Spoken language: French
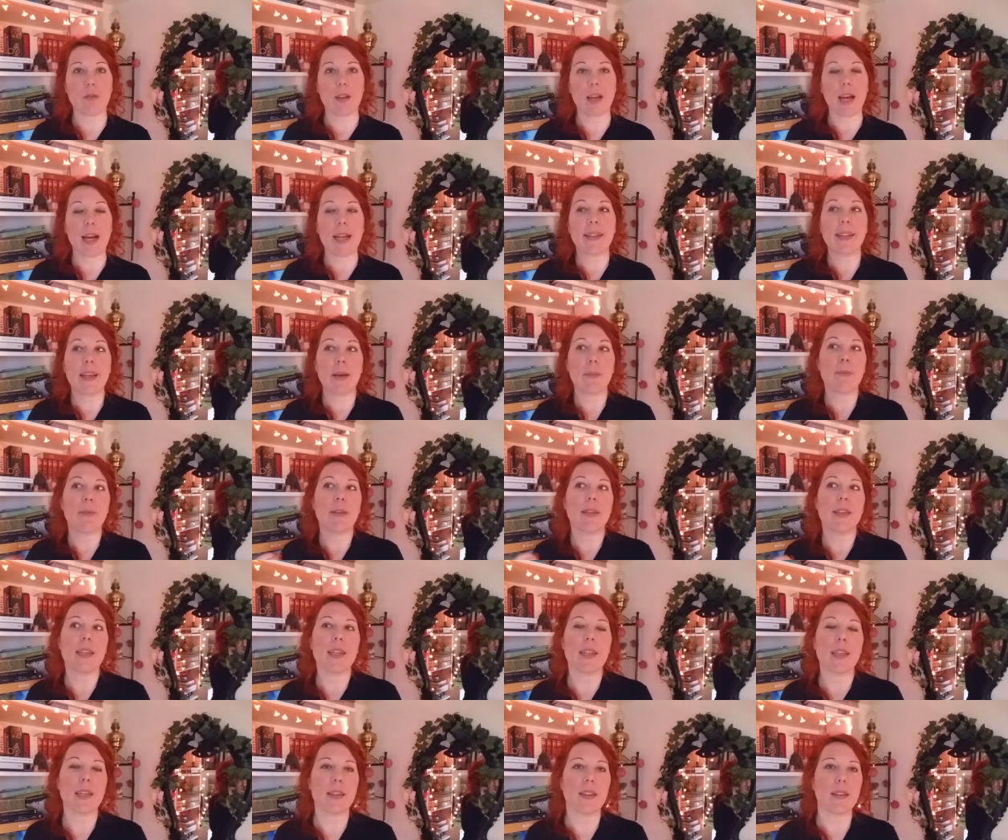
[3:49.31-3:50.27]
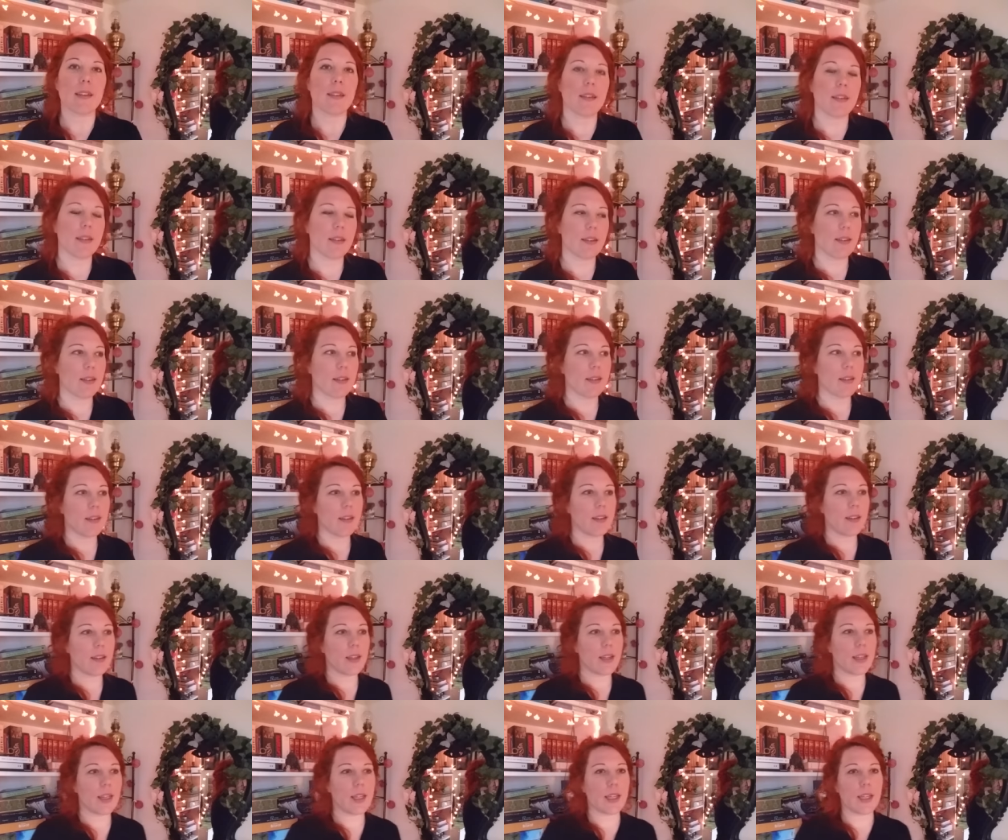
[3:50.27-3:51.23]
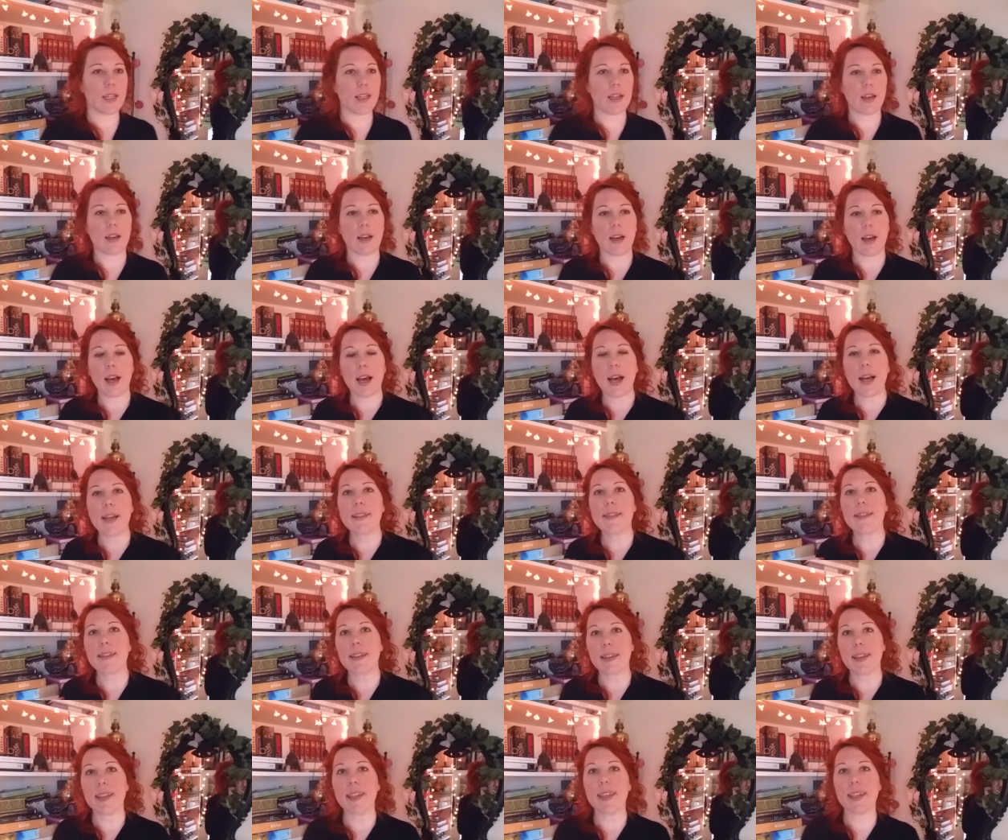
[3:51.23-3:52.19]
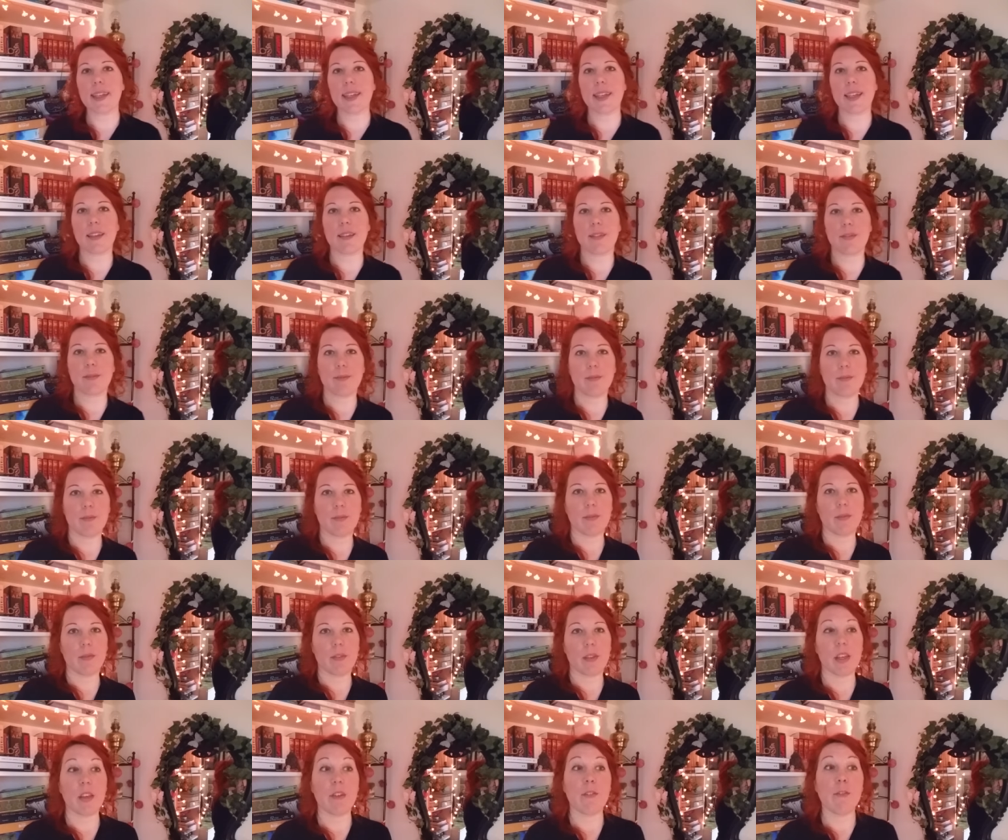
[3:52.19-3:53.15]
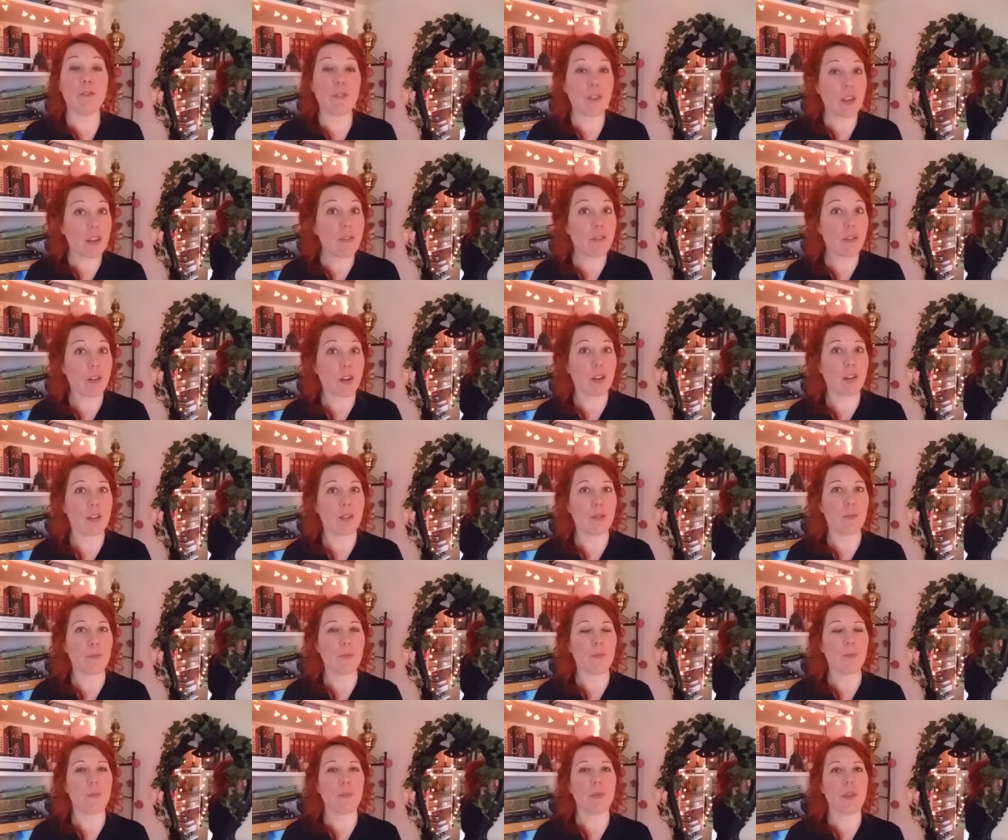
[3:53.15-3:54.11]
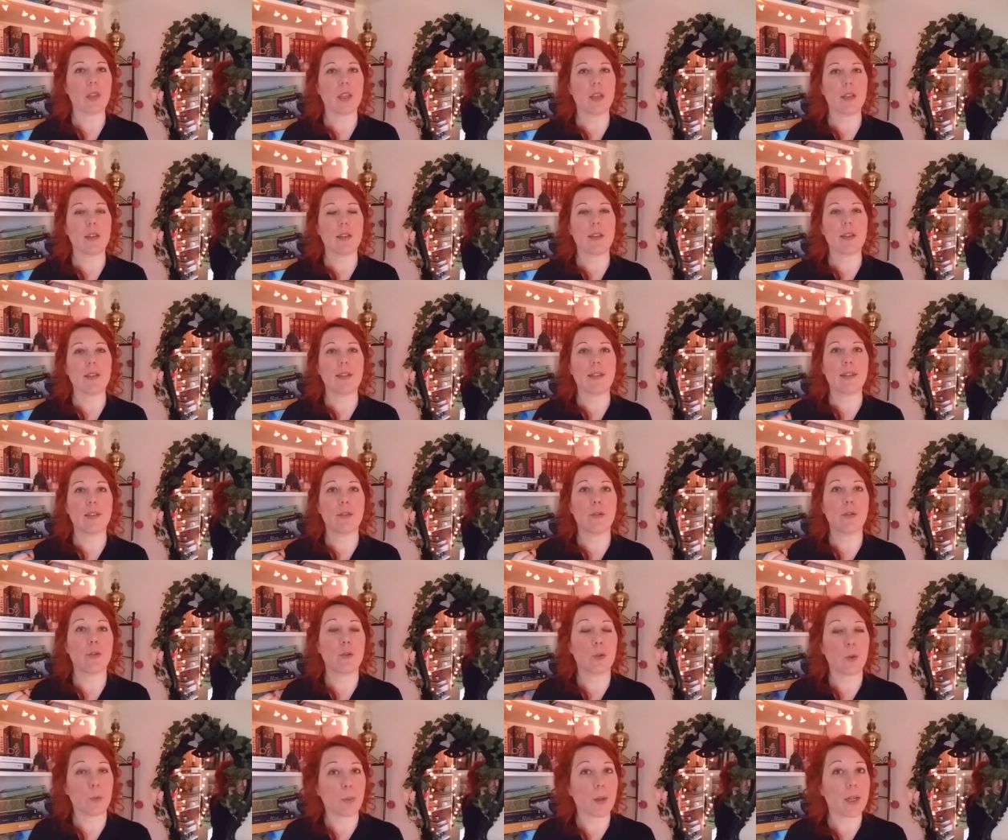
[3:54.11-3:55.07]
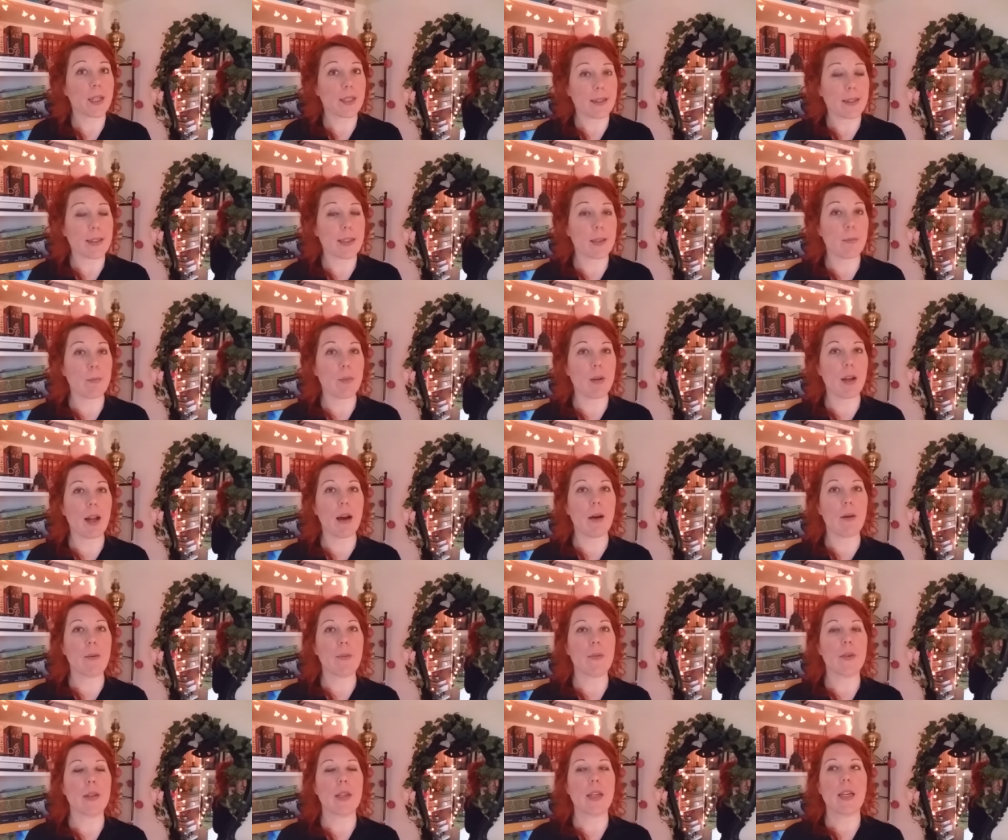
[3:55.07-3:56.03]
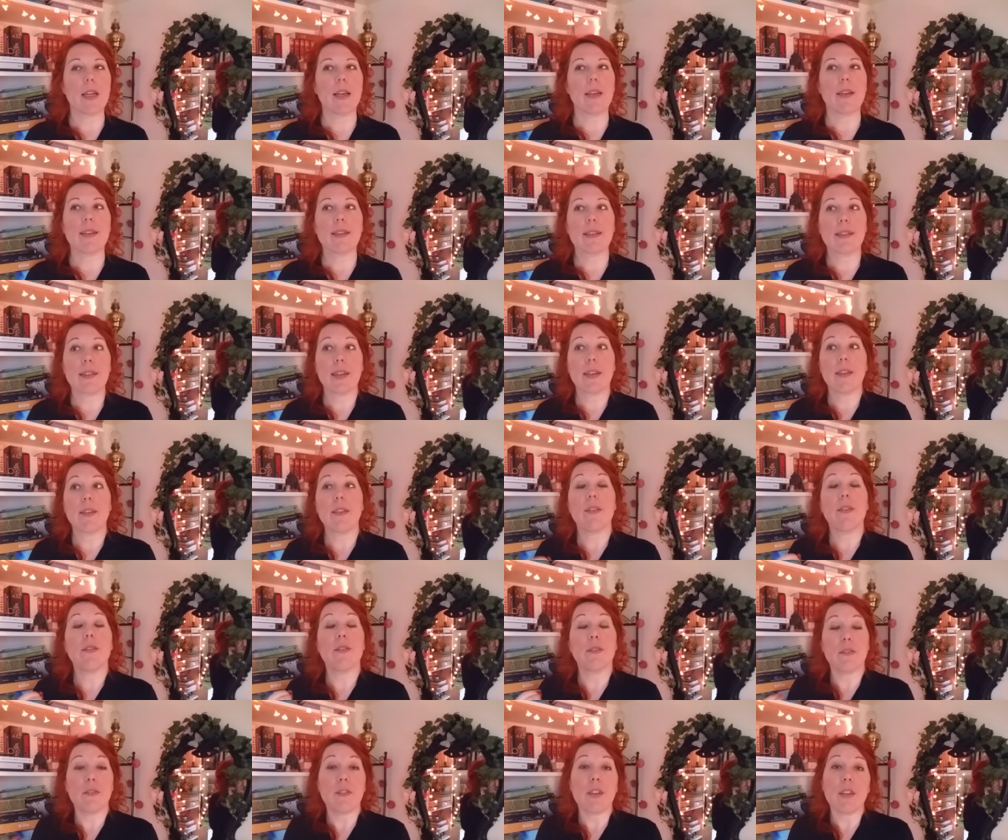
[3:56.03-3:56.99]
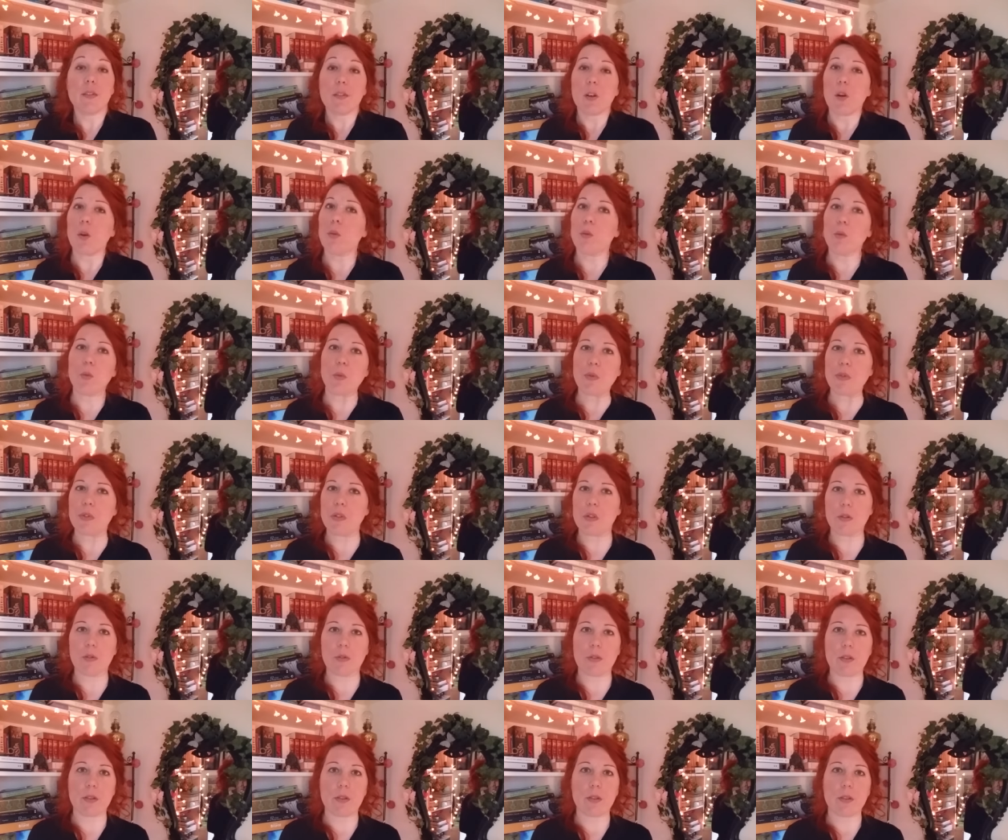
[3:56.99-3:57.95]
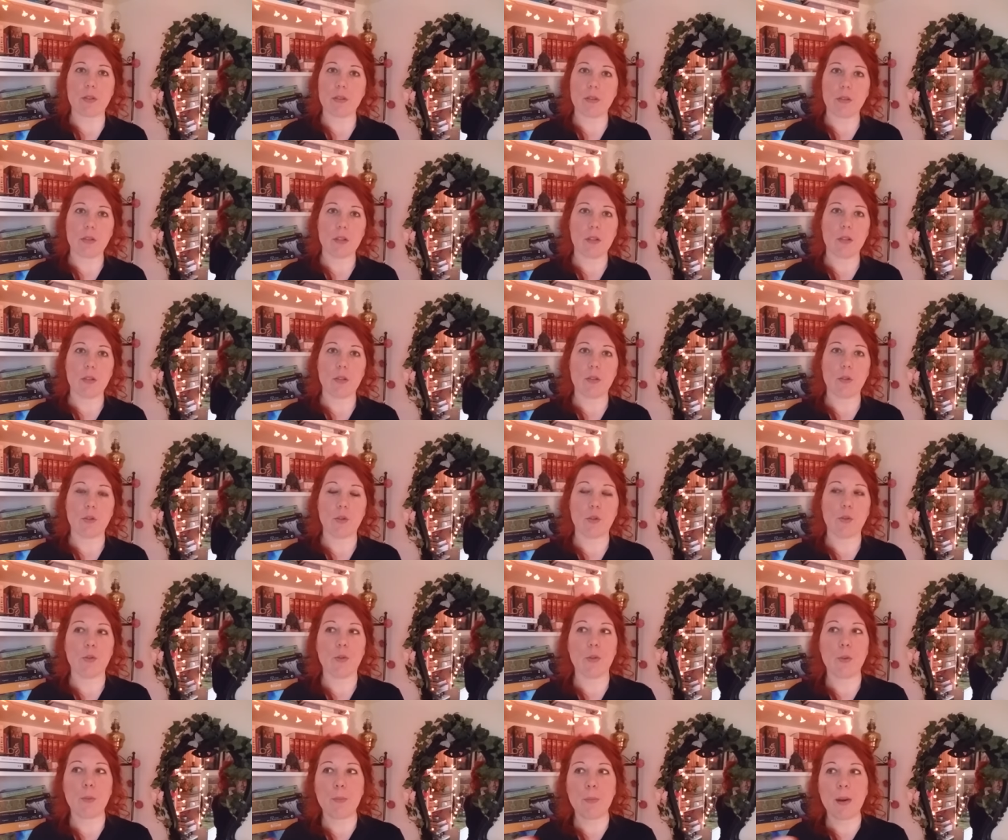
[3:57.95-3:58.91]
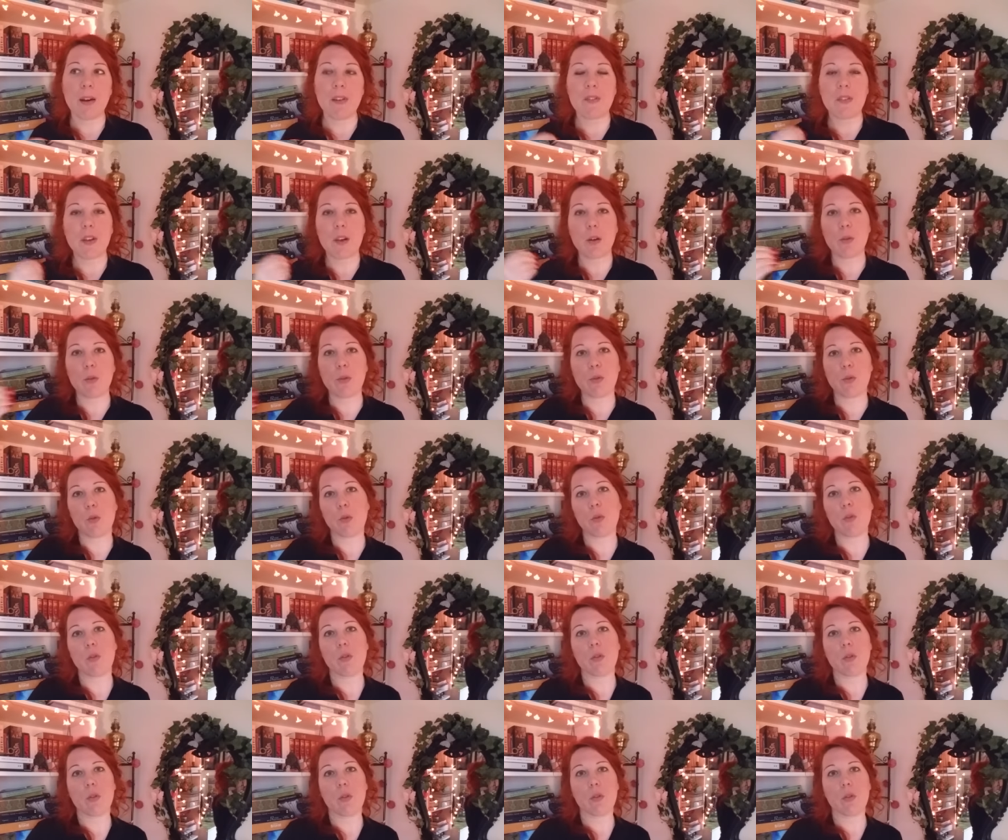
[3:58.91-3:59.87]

Adapter et intégrer et vivre ce, ce principe-là, c'est vivre en conscience. Je ne veux pas faire aux autres